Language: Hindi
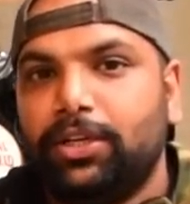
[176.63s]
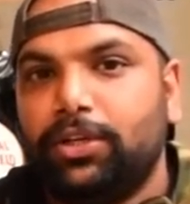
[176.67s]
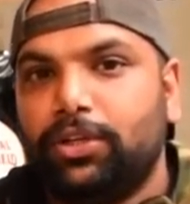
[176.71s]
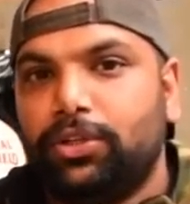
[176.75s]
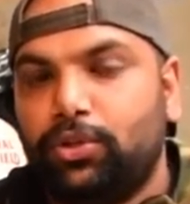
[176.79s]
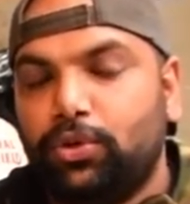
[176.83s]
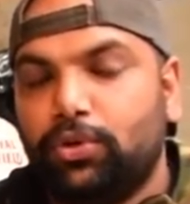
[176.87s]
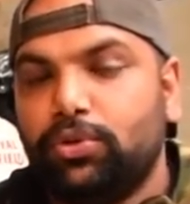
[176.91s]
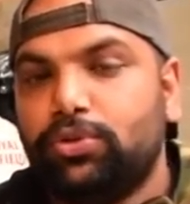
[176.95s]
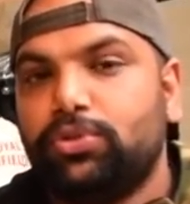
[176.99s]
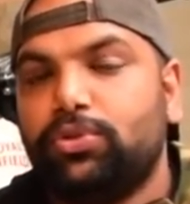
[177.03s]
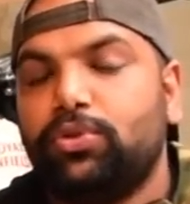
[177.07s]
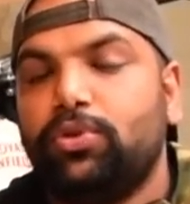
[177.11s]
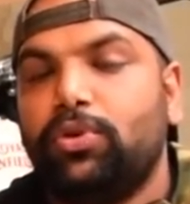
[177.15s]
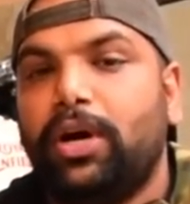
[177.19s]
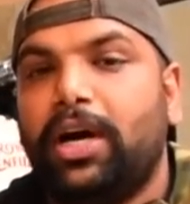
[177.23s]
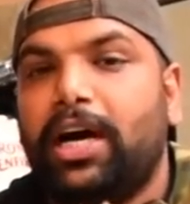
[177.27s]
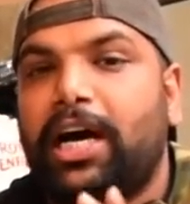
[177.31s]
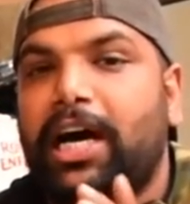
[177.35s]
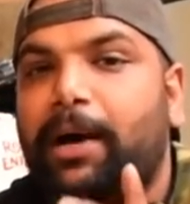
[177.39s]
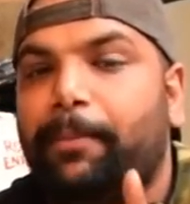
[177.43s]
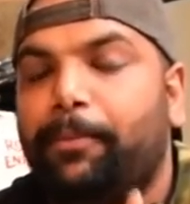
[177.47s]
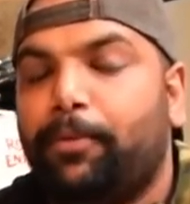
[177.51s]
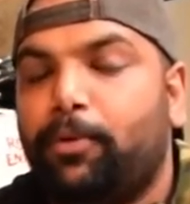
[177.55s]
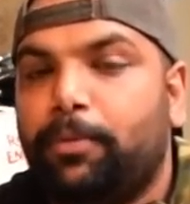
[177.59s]
तो दोस्तों
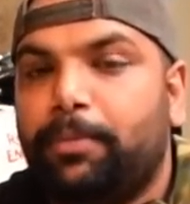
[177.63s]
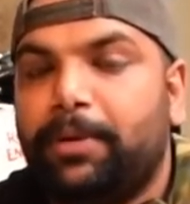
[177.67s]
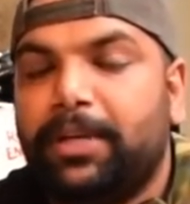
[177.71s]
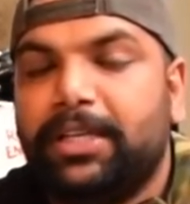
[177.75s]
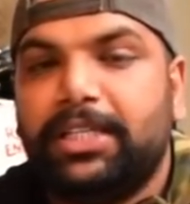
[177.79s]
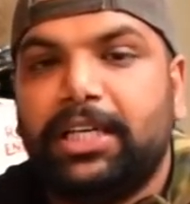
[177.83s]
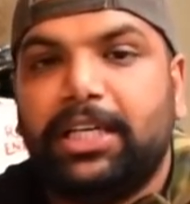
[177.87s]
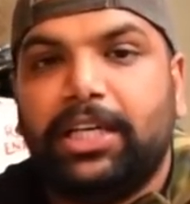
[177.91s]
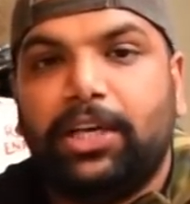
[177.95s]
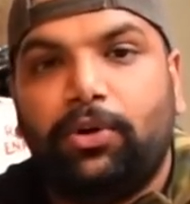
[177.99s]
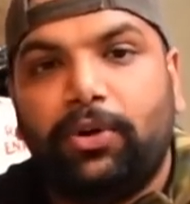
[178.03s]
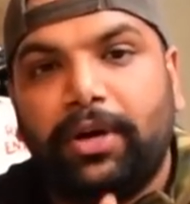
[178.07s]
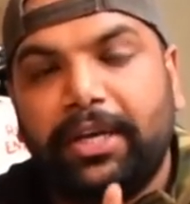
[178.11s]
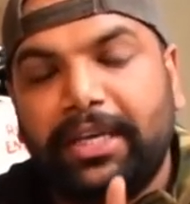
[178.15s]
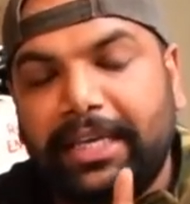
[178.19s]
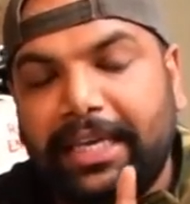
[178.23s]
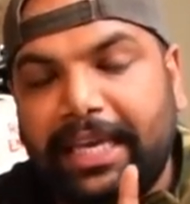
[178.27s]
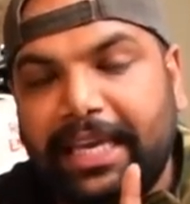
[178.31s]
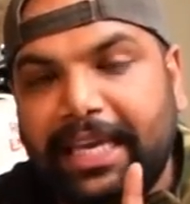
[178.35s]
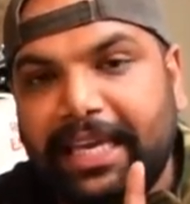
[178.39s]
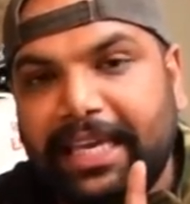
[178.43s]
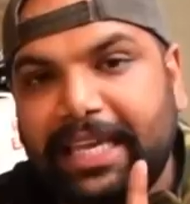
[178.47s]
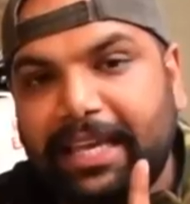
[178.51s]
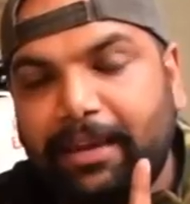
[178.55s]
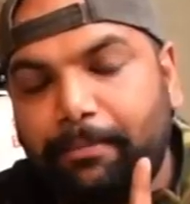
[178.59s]
आपको पता चल गया होगा
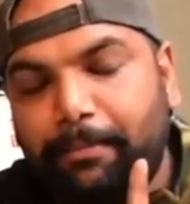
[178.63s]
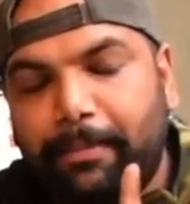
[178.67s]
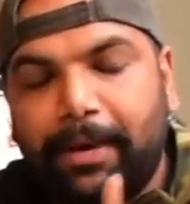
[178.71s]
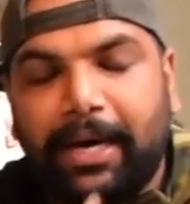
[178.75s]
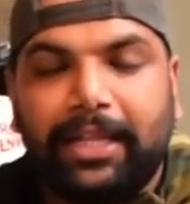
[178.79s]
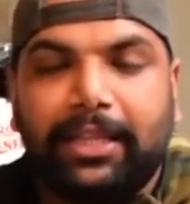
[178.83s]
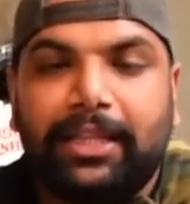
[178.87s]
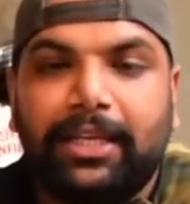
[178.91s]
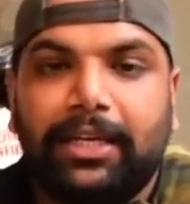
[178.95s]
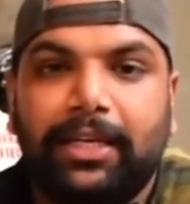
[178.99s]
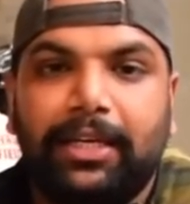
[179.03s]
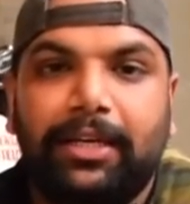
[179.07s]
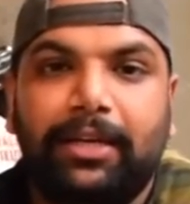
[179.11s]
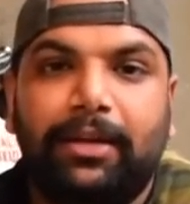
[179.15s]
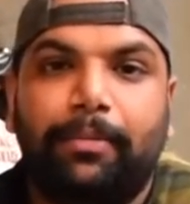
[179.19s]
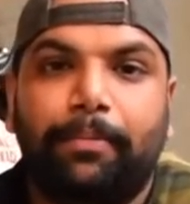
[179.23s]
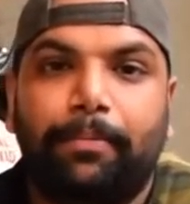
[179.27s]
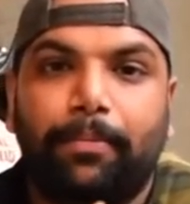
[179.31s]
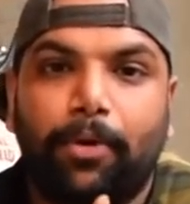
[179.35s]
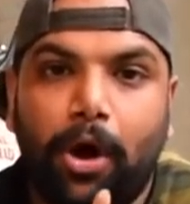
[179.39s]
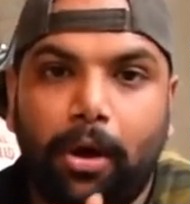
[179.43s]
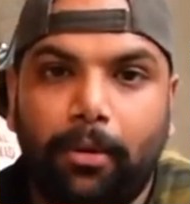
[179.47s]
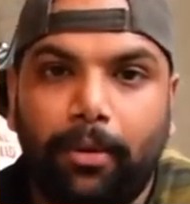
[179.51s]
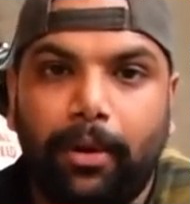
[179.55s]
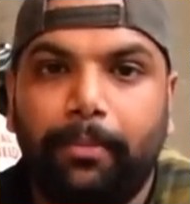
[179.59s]
एक ये मात्र
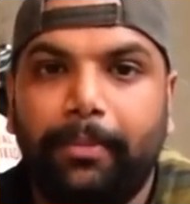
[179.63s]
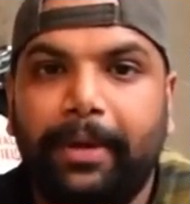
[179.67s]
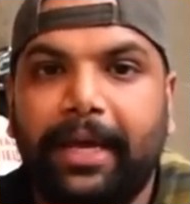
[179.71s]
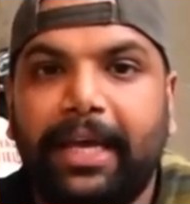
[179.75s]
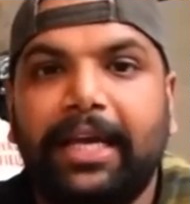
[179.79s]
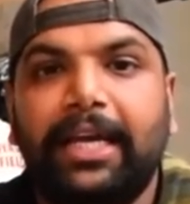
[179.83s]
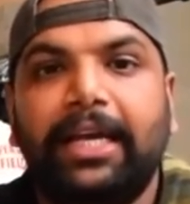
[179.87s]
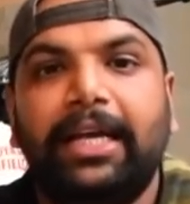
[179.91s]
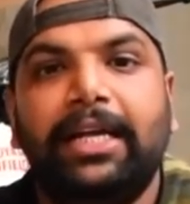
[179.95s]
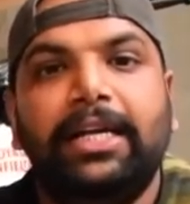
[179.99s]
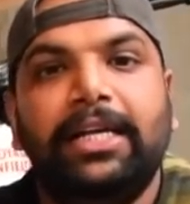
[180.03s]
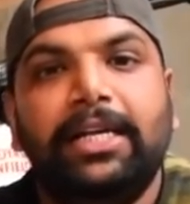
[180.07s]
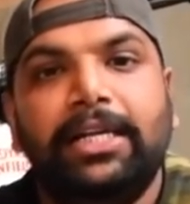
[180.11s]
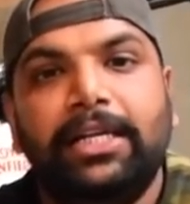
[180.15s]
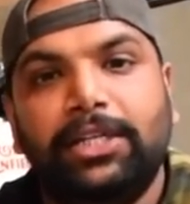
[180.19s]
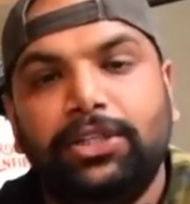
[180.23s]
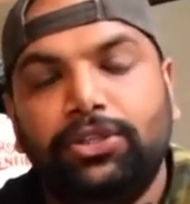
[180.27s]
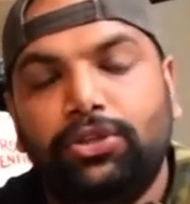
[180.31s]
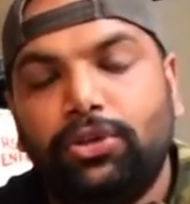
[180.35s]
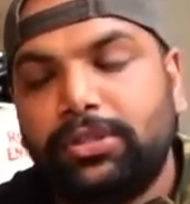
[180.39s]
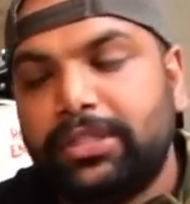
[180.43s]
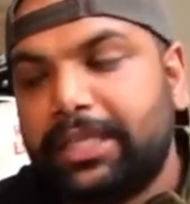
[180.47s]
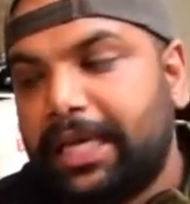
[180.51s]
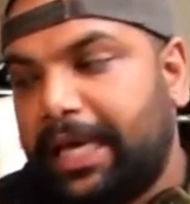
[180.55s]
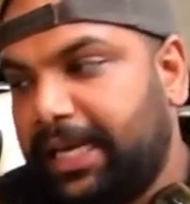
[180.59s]
प्रॉब्लम है
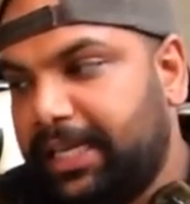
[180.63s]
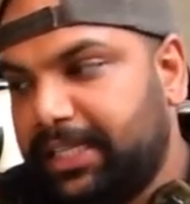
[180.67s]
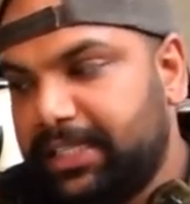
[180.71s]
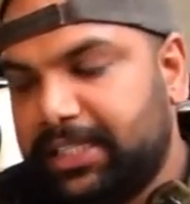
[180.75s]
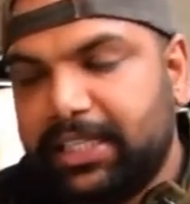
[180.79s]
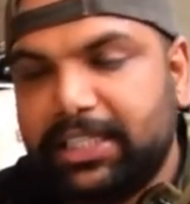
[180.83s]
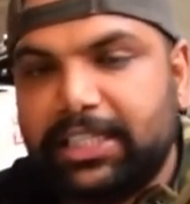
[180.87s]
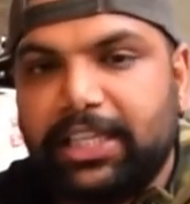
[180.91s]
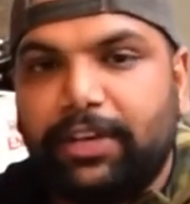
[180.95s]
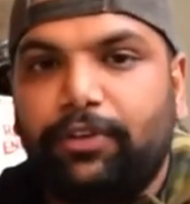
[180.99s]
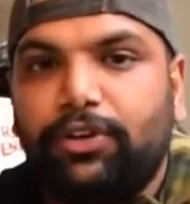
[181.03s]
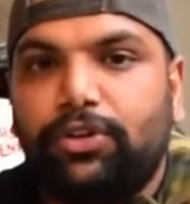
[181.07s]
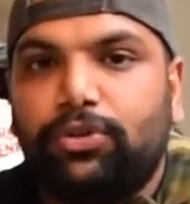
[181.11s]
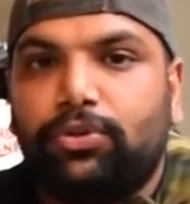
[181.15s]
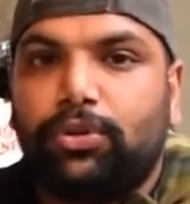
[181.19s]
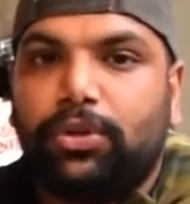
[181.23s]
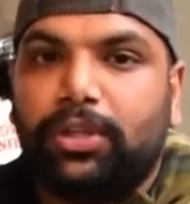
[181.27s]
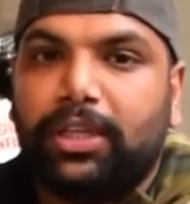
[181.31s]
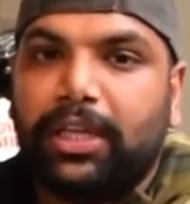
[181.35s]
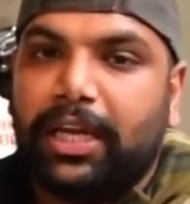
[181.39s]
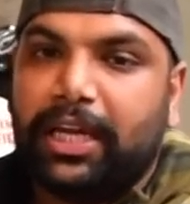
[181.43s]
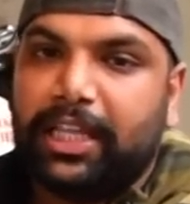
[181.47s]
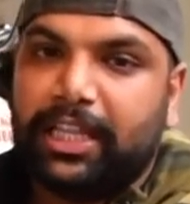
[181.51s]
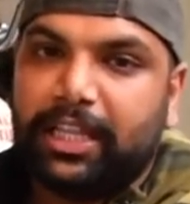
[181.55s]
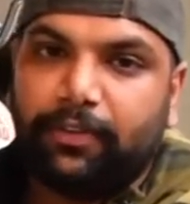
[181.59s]
जो साइलेंसर्स की वजह से
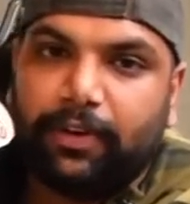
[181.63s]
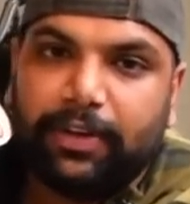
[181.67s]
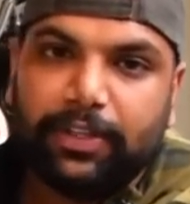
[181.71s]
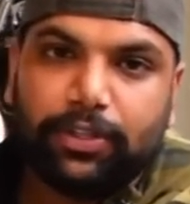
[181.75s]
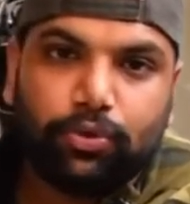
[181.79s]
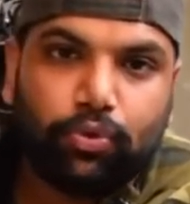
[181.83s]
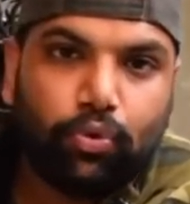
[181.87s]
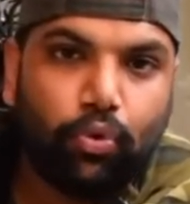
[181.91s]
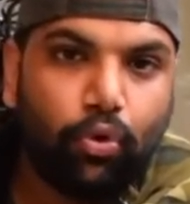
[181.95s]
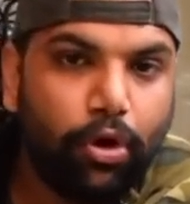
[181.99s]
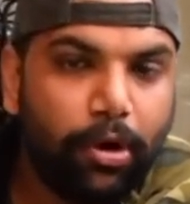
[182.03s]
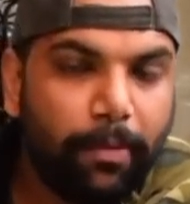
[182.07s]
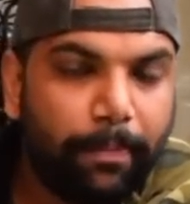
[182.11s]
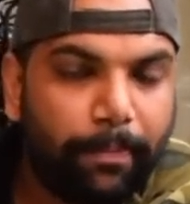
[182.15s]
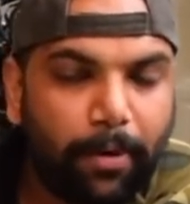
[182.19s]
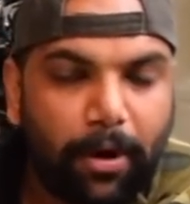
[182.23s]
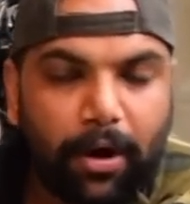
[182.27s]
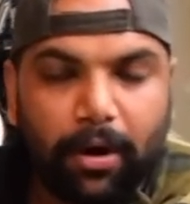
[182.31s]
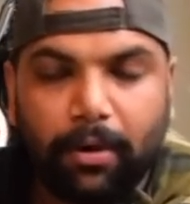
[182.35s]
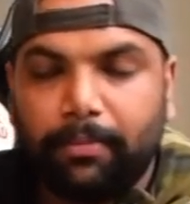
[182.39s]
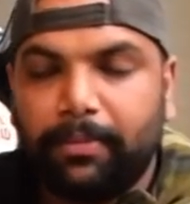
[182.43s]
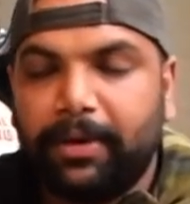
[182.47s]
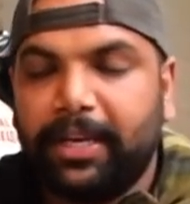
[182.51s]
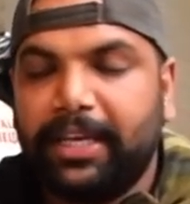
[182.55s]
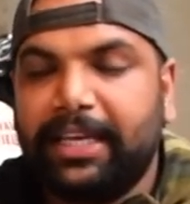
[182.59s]
होती है अदरवाइज कोई
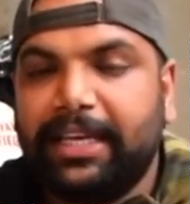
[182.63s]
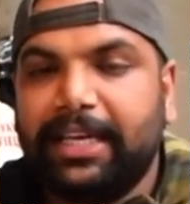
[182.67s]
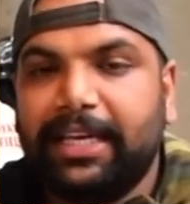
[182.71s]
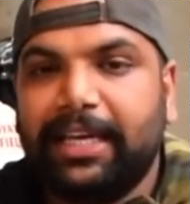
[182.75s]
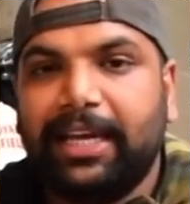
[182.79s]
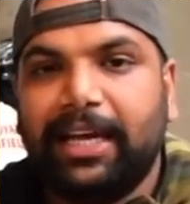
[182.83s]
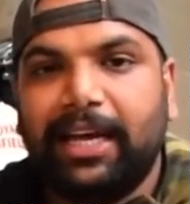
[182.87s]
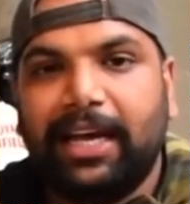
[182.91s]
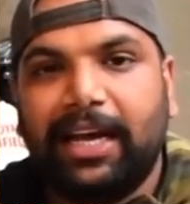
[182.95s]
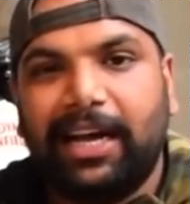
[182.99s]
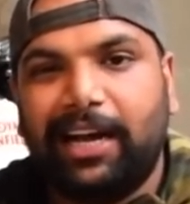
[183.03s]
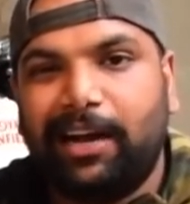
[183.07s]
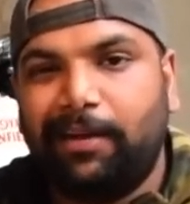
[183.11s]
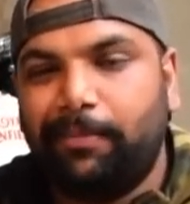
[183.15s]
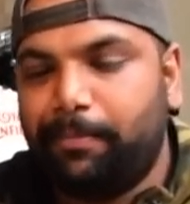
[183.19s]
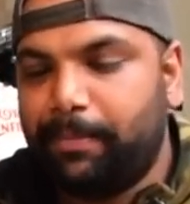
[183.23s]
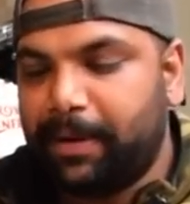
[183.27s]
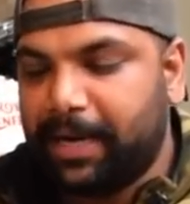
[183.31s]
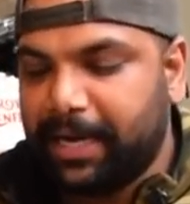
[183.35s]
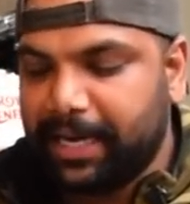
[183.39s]
प्रॉब्लम नहीं है आप